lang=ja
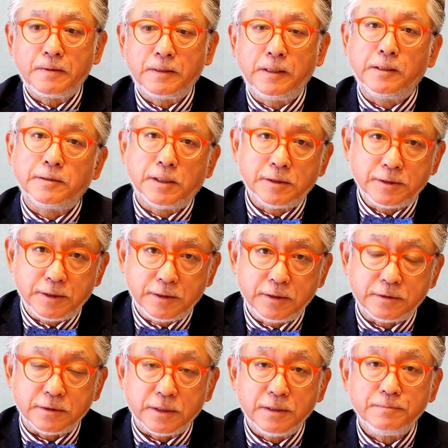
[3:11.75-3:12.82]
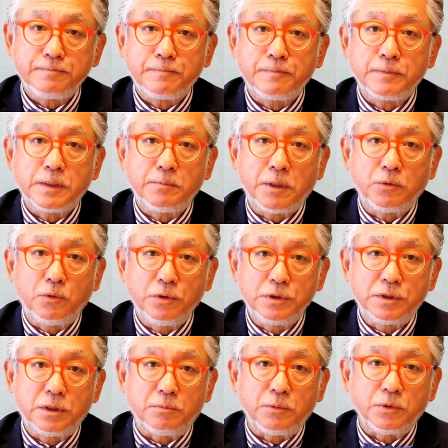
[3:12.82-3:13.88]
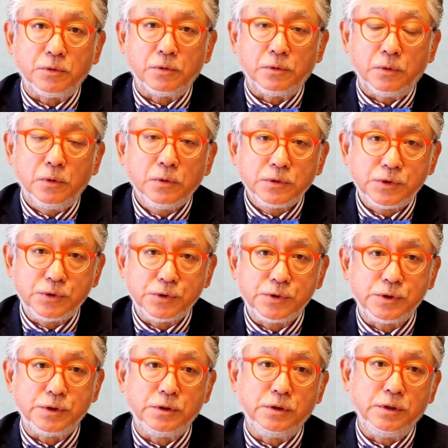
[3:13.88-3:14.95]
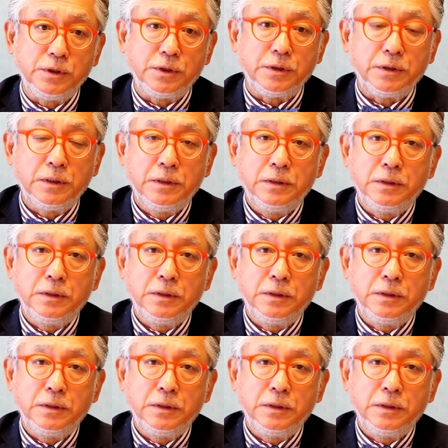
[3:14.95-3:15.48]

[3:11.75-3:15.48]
経済性ですね、まあ、こういったものを中心に、